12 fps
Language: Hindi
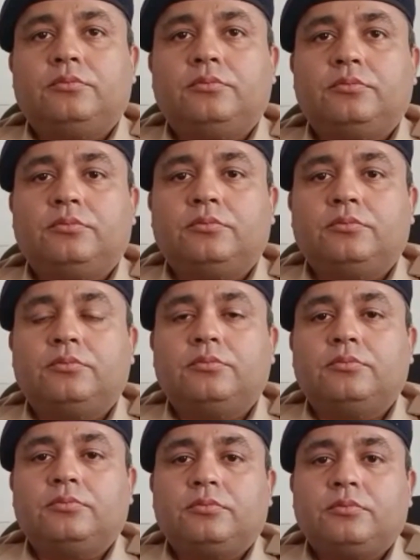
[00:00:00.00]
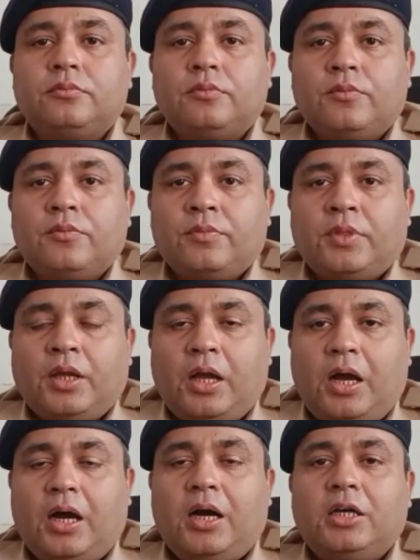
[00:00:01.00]
रेवती में क्या घटना हुई
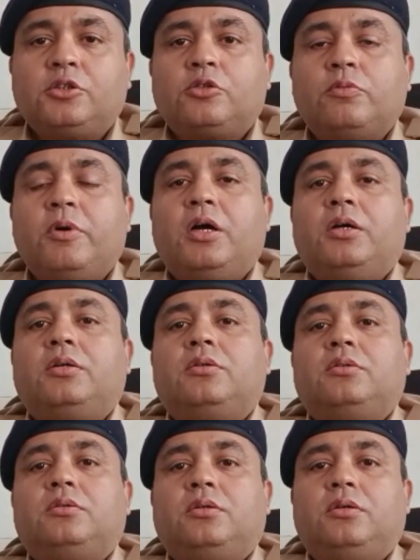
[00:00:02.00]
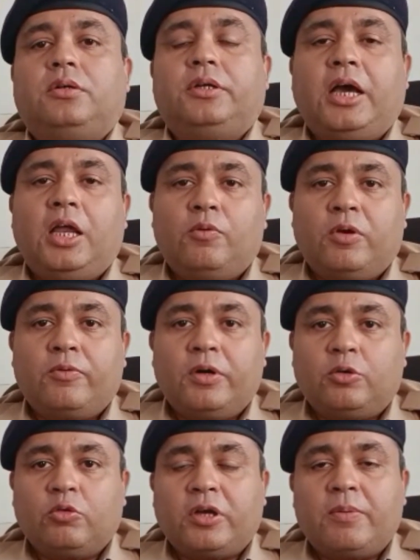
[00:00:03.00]
सर आज सुबह डायल
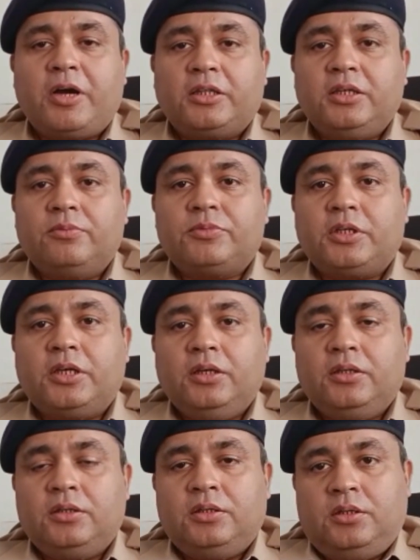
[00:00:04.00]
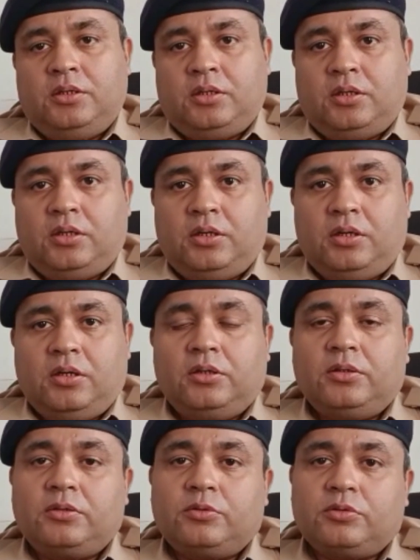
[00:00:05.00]
112 के माध्यम से
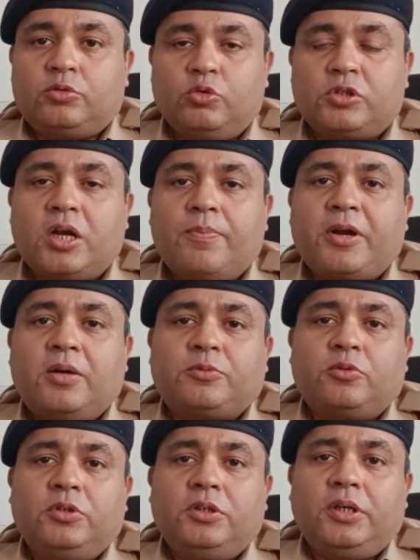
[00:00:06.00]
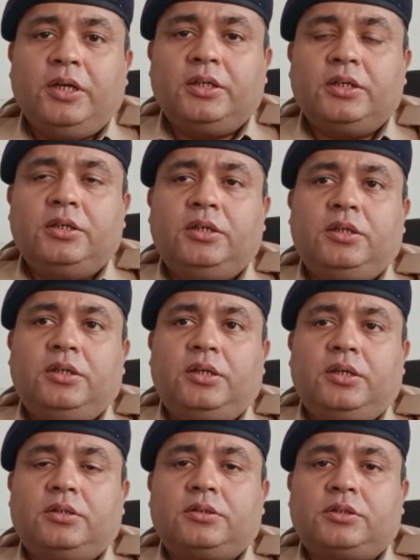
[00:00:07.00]
सूचना प्राप्त हुई है कि
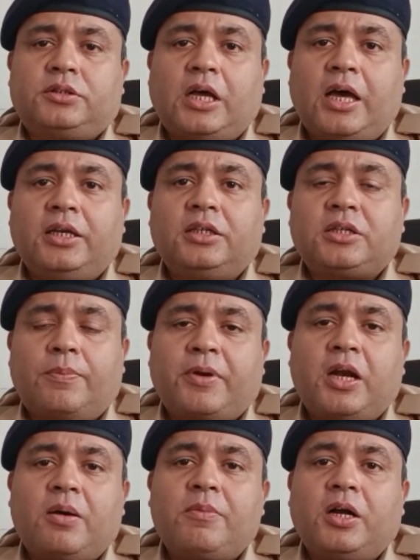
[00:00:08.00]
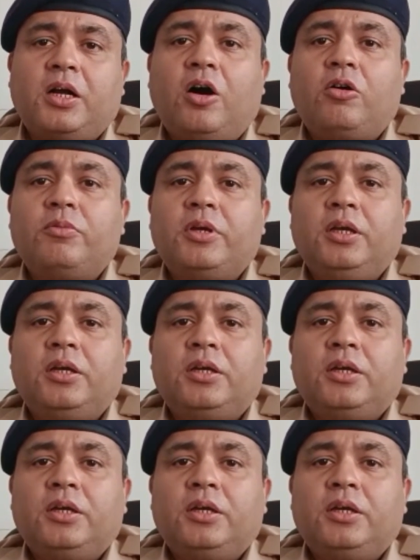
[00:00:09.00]
सारिक छपरा नामक गांव में